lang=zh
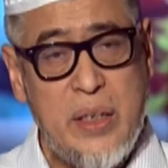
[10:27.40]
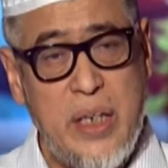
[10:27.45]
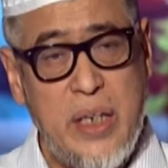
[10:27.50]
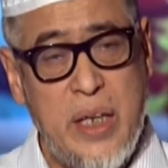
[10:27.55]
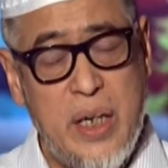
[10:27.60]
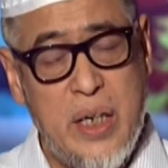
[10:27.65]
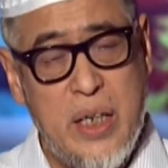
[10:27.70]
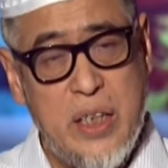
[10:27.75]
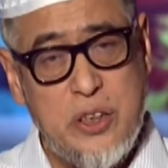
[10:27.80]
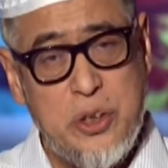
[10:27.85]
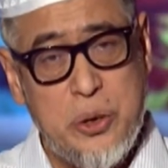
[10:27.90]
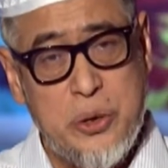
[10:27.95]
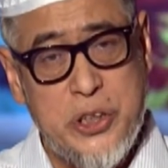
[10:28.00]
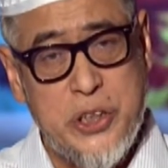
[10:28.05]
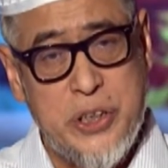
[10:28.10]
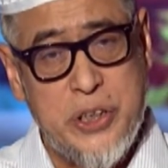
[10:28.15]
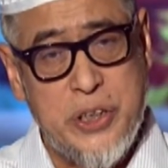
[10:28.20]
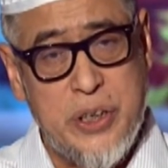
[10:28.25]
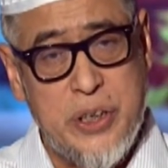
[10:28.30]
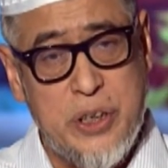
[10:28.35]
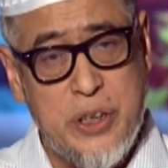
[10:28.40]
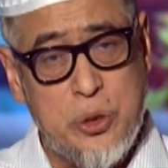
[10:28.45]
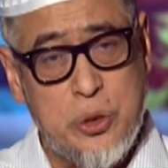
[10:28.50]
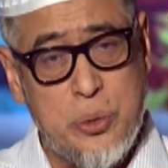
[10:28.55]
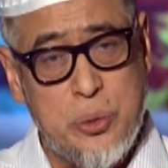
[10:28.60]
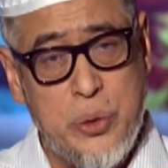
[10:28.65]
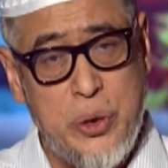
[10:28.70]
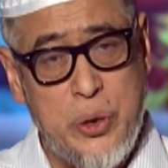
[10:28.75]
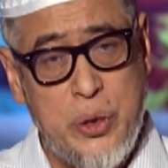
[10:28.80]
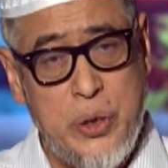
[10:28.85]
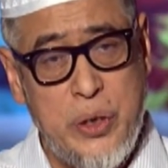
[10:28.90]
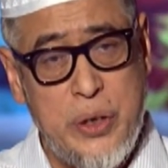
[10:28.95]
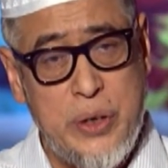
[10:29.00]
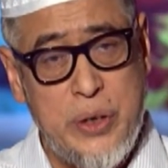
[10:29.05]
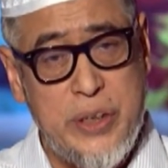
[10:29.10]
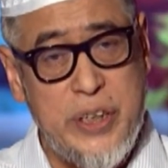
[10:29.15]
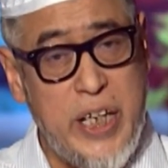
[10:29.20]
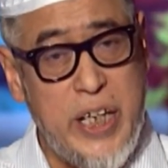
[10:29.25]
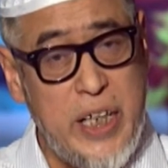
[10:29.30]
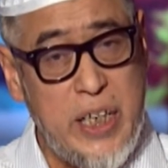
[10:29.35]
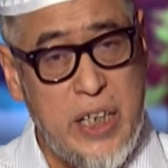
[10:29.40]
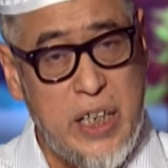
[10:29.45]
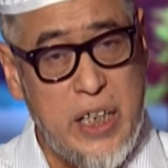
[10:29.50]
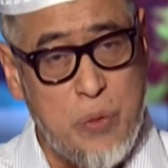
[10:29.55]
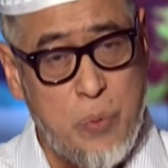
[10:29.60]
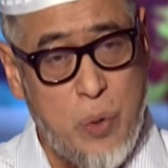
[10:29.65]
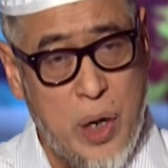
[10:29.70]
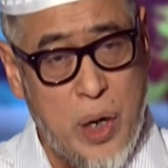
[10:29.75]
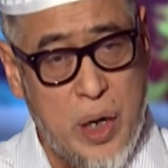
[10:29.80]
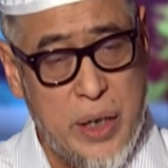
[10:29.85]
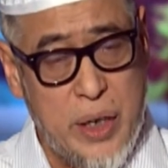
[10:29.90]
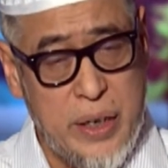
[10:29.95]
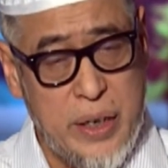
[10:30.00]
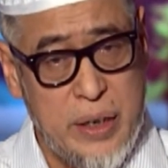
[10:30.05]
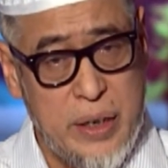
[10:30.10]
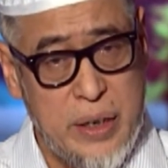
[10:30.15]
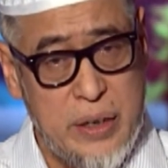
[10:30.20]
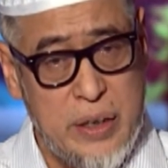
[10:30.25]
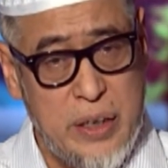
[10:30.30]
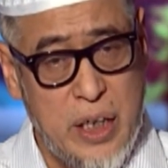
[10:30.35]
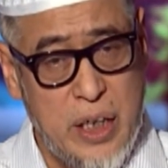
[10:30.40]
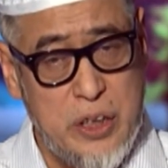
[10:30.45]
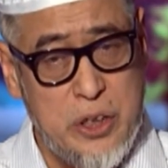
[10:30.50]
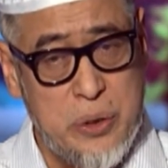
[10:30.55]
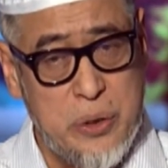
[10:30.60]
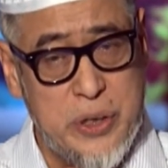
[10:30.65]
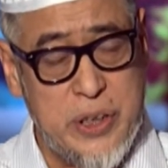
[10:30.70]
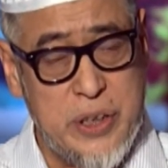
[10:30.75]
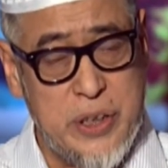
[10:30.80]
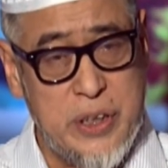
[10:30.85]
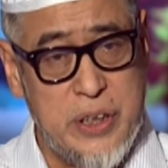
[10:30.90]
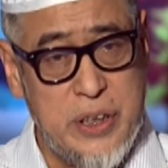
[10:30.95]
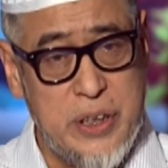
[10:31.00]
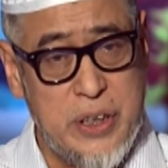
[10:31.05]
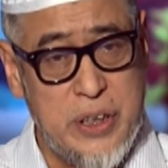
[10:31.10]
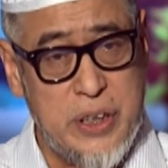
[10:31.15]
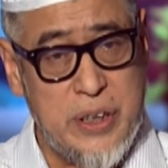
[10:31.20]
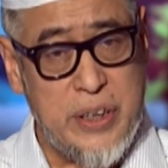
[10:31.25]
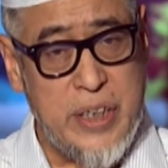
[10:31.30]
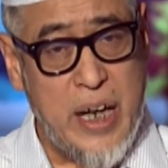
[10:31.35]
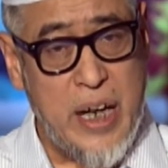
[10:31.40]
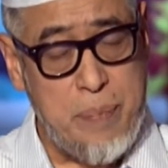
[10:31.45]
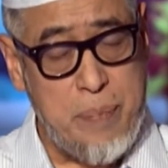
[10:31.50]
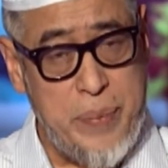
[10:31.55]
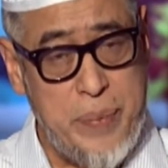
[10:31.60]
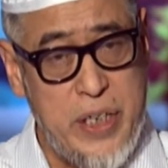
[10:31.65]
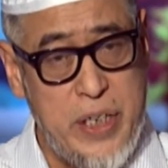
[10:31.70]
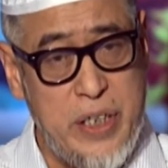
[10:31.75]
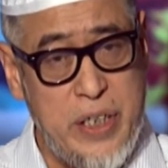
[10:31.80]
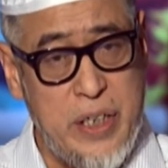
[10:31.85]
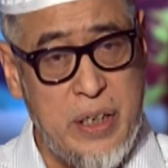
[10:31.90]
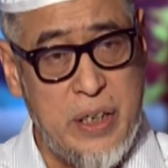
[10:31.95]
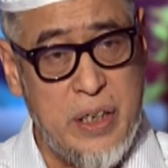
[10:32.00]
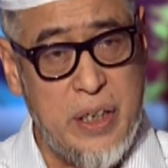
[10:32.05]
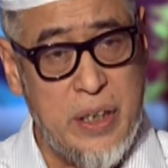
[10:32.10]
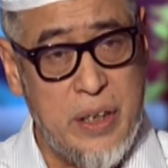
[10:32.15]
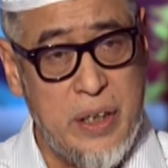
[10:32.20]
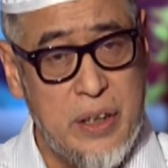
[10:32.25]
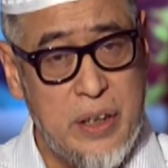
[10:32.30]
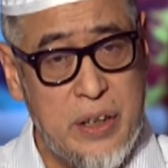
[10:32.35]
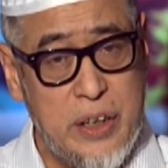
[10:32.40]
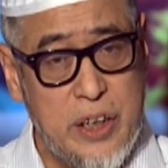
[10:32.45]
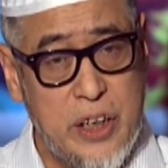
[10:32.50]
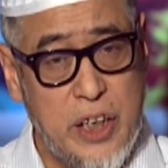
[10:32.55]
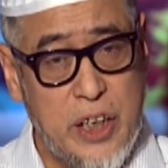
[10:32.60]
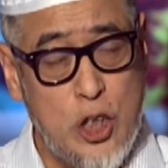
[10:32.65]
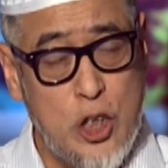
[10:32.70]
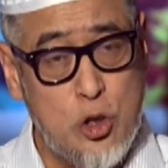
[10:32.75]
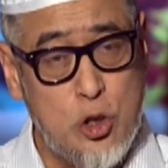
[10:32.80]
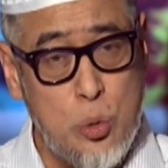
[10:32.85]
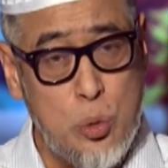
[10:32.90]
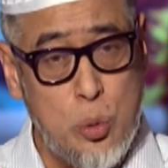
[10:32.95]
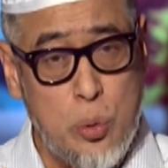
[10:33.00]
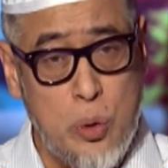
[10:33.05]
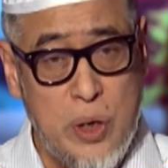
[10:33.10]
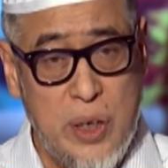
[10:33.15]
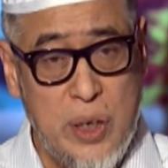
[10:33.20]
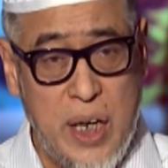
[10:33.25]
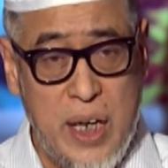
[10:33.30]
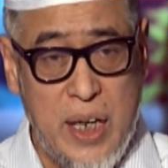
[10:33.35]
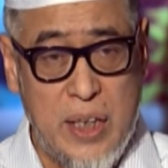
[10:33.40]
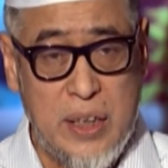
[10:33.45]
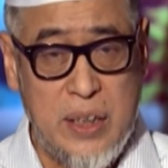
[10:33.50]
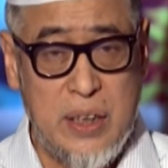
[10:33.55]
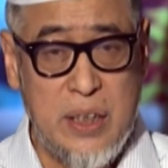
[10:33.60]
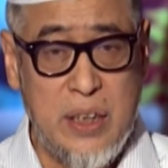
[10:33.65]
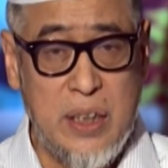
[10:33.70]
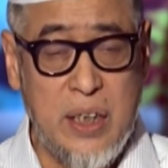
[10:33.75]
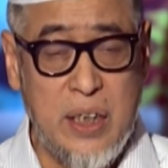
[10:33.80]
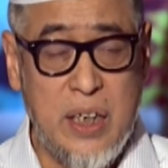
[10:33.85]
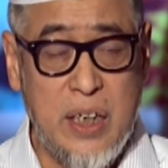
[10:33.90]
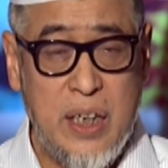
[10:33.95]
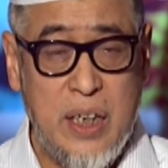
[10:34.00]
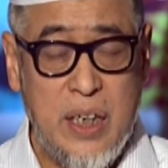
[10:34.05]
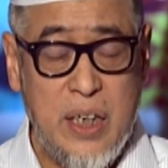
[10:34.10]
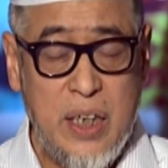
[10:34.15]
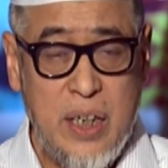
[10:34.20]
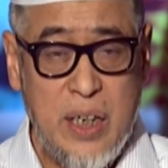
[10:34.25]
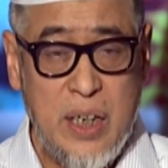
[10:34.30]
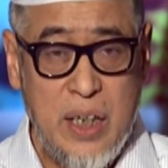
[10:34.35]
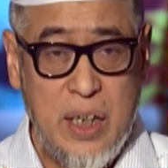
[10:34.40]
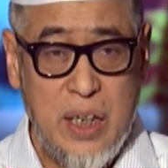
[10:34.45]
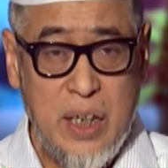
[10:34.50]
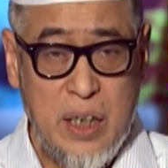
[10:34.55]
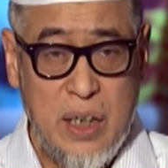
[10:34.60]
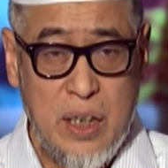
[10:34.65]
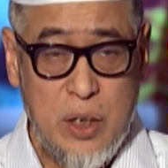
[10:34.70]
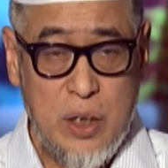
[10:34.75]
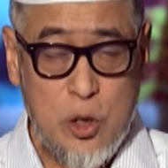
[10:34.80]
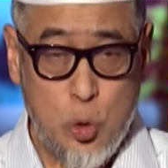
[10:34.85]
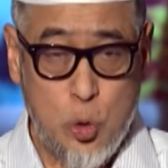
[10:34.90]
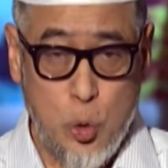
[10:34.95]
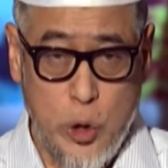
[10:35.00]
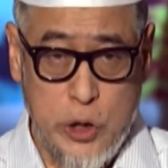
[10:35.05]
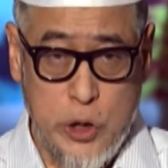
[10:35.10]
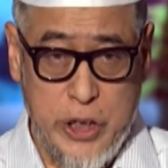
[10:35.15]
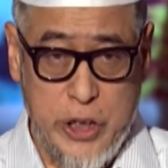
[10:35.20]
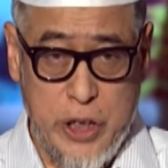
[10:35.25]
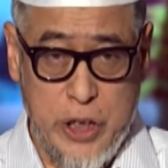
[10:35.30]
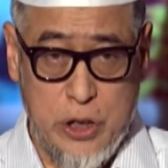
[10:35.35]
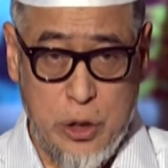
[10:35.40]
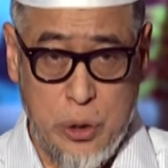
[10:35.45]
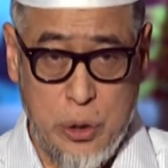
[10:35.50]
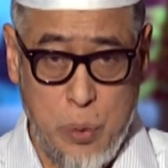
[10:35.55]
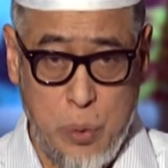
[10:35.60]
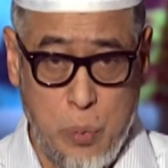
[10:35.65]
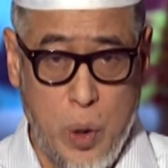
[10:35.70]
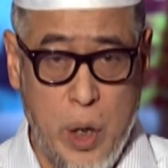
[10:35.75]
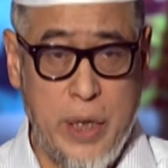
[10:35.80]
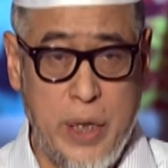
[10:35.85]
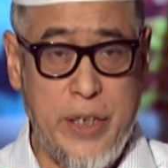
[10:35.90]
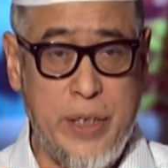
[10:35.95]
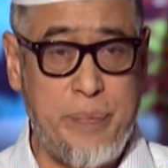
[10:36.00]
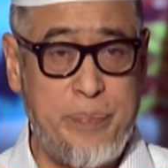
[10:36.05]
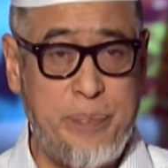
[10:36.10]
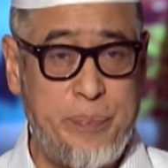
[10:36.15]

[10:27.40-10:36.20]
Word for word: 第一个就是属于低尼的沃哈伊，也就是奈比耶在苏伦拉西所接受的沃哈伊，